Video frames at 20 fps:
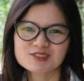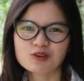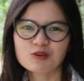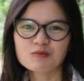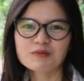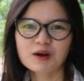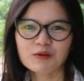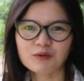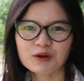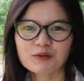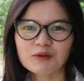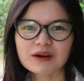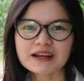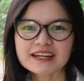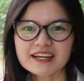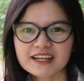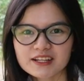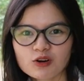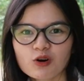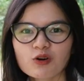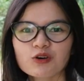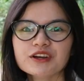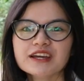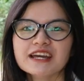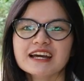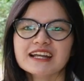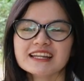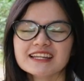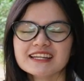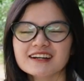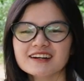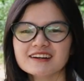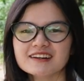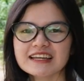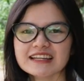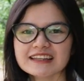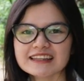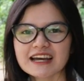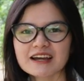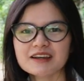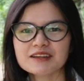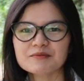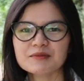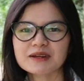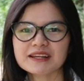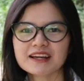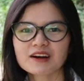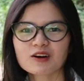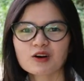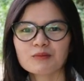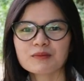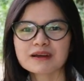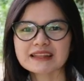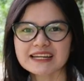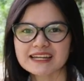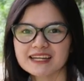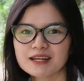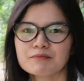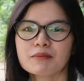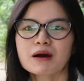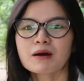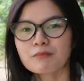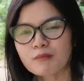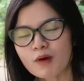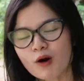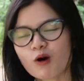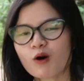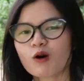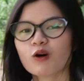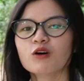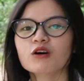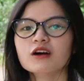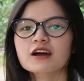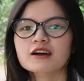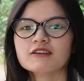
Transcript: chỗ mà quanh quanh đây thôi thì ở hiện tại thì mình đang có mặt tại đập bắc mỏ